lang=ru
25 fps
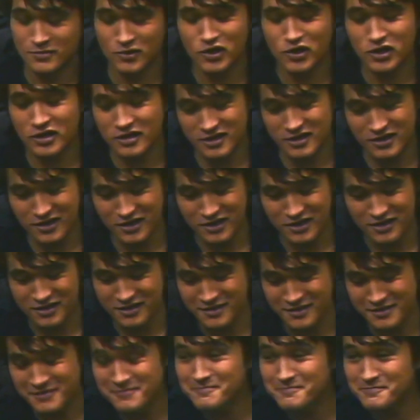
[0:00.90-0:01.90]

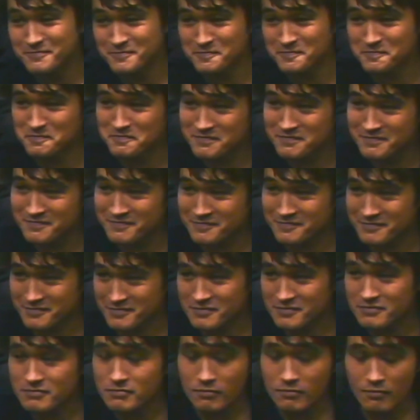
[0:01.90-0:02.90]
неинтересно.
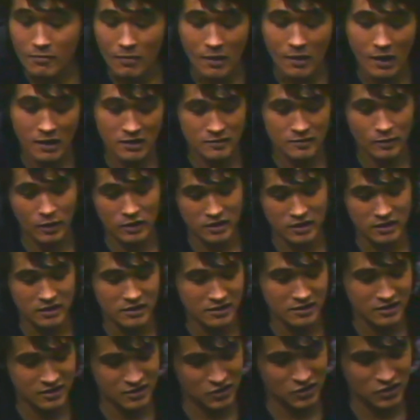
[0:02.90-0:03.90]

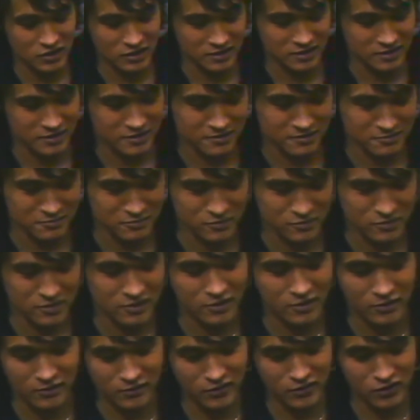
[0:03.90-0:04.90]
Смотреть неинтересно.
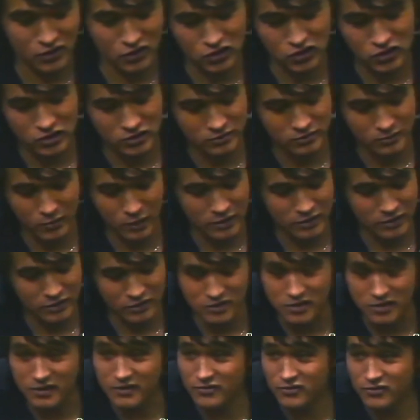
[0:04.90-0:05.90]
Я уверен, что
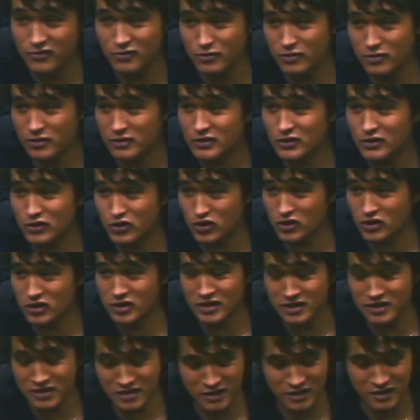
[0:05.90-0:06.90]
мое интервью будет тоже
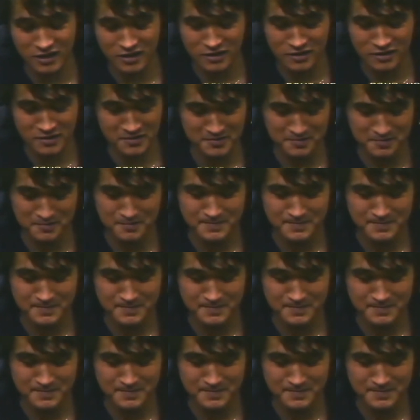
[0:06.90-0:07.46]
неинтересно.